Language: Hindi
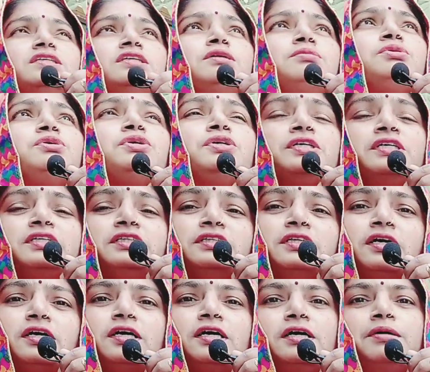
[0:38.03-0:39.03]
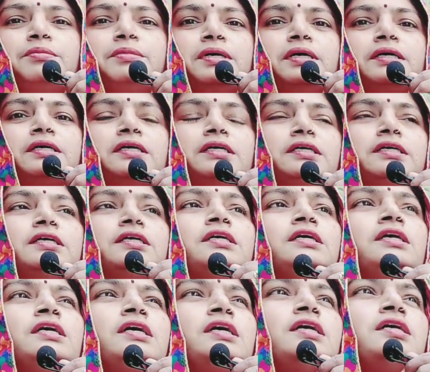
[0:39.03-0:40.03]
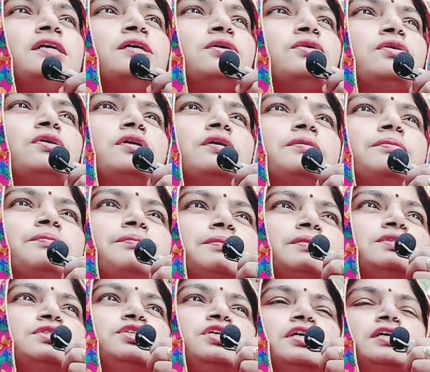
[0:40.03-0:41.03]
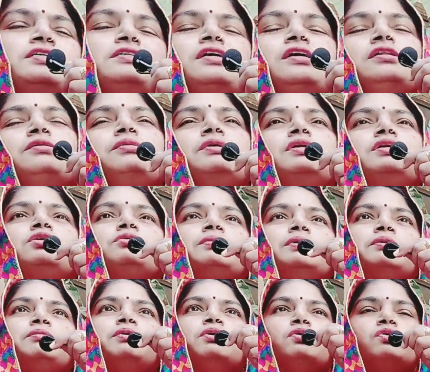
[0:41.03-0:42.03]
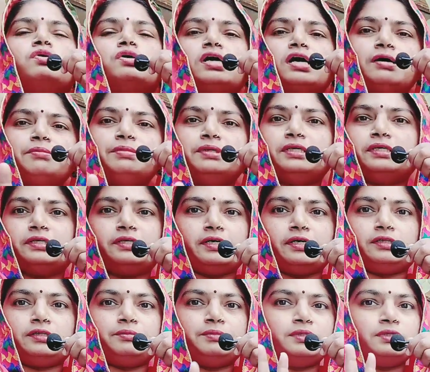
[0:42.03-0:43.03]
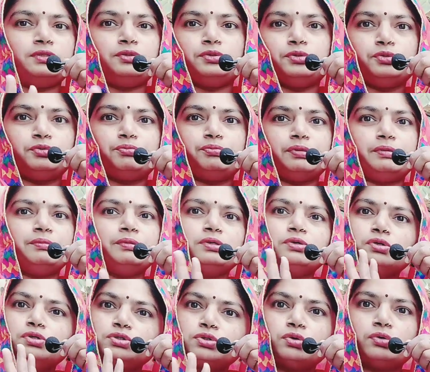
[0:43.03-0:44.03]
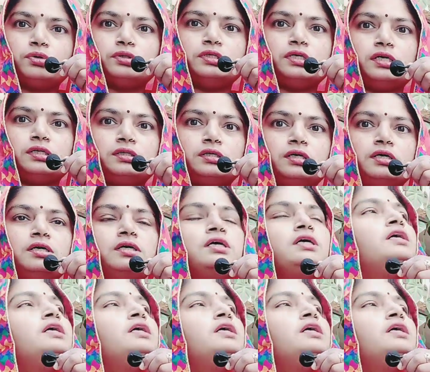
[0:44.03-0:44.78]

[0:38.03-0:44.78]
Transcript: डब्ल्यू टी इतना कम है कि क्योंकि छः सात महीने तो मैंने बिल्कुल काम नहीं किया था मैंने यूट्यूब पे बिल्कुल छोड़ दिया था